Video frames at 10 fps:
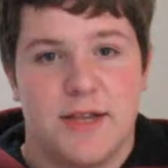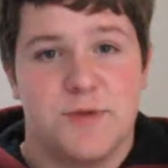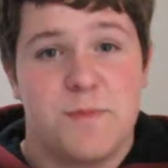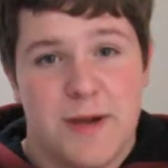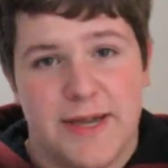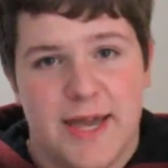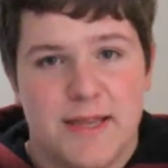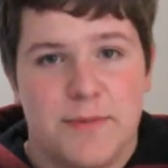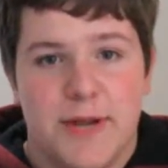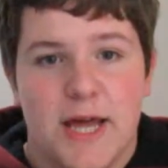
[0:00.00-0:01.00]
tem, tipo, uma
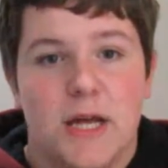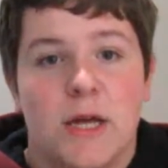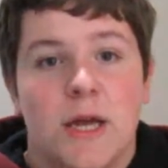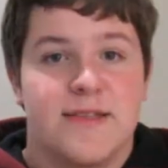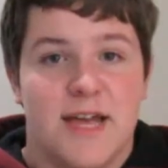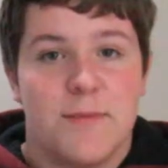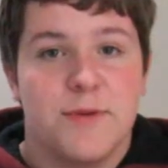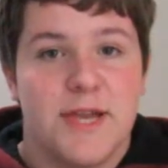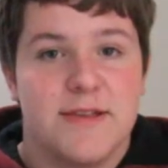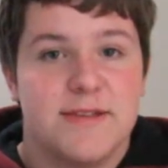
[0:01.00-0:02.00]
queda por ela, que se ela
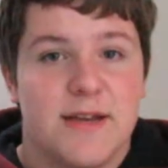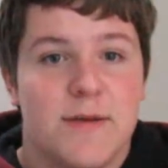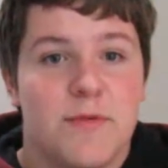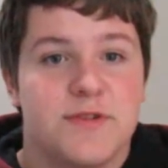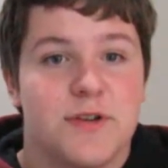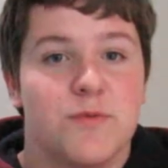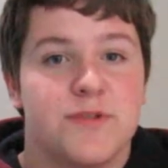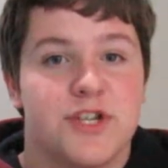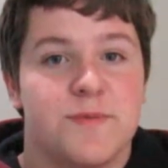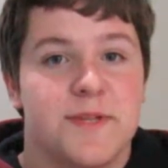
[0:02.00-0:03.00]
pudesse estar tá mostrando algum
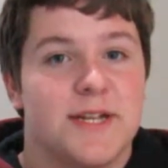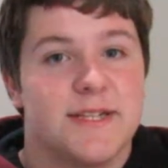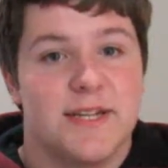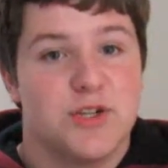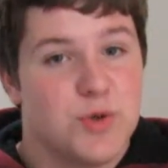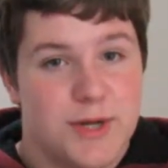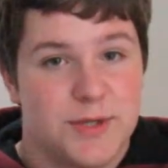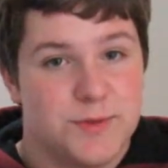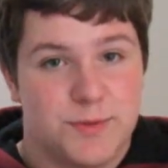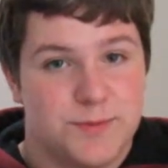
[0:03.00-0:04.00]
sentimento, ela estaria
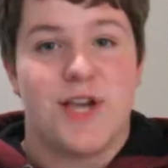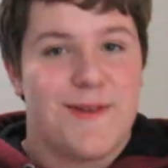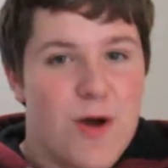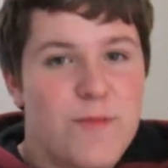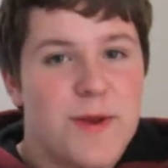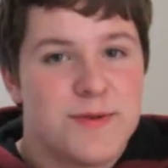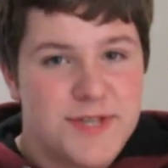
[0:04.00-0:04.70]
chorando. Chanel tá, é número